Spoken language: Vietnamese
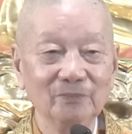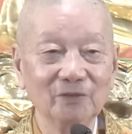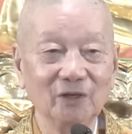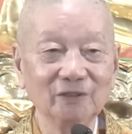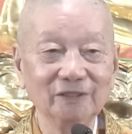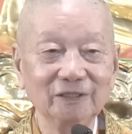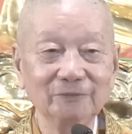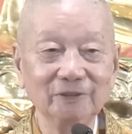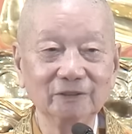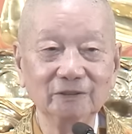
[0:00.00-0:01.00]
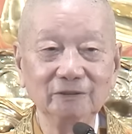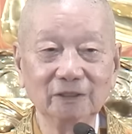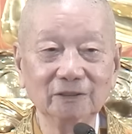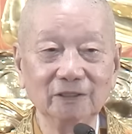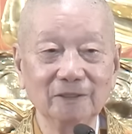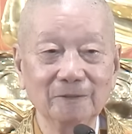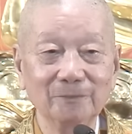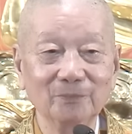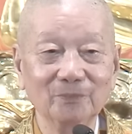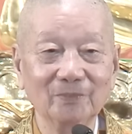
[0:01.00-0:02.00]
Cho nên cái việc thứ nhất á,
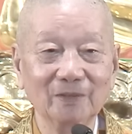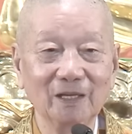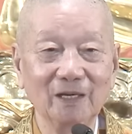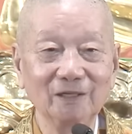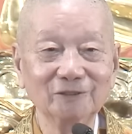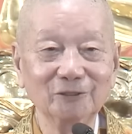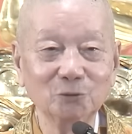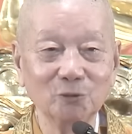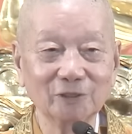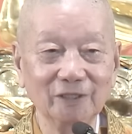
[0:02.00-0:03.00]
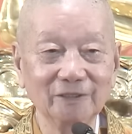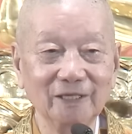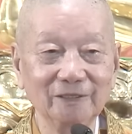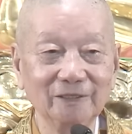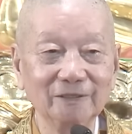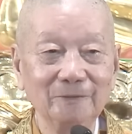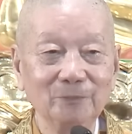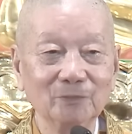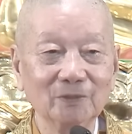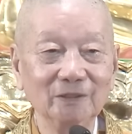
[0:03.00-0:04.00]
là ở trên cuộc đời này đó,
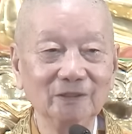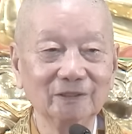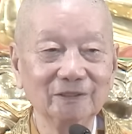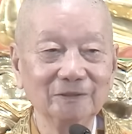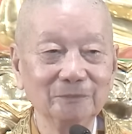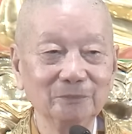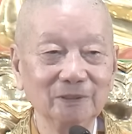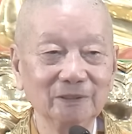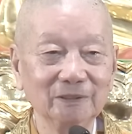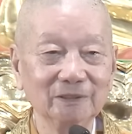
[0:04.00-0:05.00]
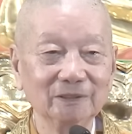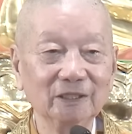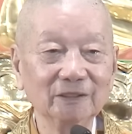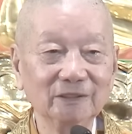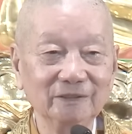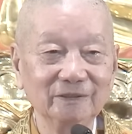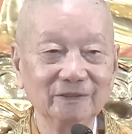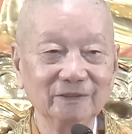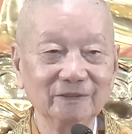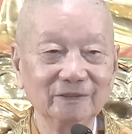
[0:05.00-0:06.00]
thường đó, mình thích
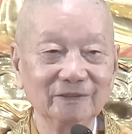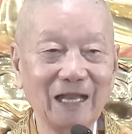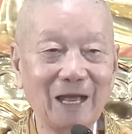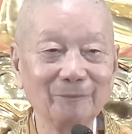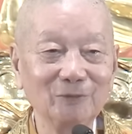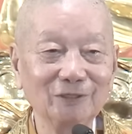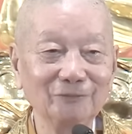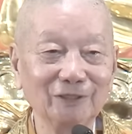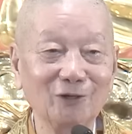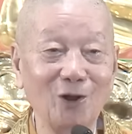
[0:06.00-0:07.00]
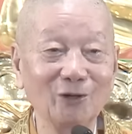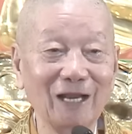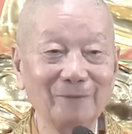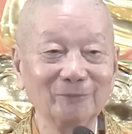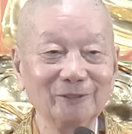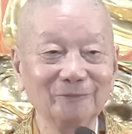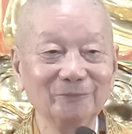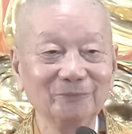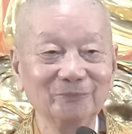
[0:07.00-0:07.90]
làm những cái việc khó làm, phải không?